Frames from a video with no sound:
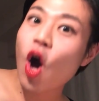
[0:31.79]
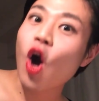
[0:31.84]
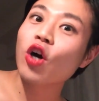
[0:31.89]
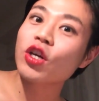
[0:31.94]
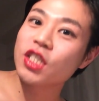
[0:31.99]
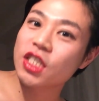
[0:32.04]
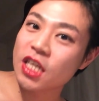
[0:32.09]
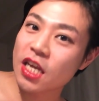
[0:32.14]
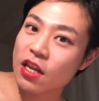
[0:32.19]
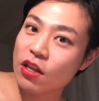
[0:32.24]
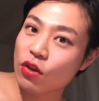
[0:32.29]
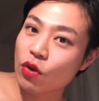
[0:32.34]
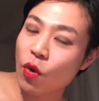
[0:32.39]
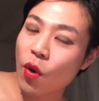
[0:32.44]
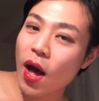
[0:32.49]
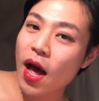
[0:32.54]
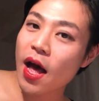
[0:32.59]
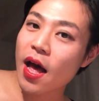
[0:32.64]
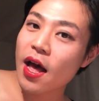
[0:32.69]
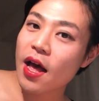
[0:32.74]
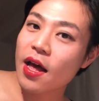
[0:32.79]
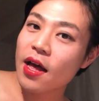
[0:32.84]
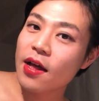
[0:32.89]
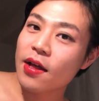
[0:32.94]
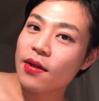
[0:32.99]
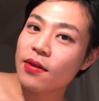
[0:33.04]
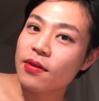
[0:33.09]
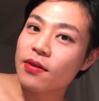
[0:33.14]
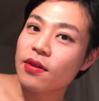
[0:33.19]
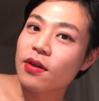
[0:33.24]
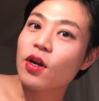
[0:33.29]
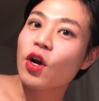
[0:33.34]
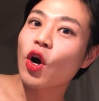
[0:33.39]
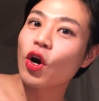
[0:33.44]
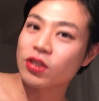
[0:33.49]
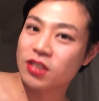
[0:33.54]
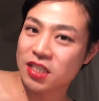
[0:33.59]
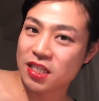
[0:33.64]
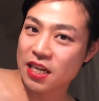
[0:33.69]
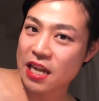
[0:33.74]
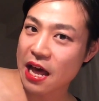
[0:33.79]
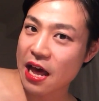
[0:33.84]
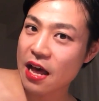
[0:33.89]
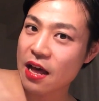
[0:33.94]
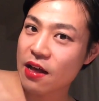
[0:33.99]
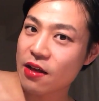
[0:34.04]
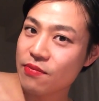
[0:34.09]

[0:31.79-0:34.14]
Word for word: 教えるのは、こちら。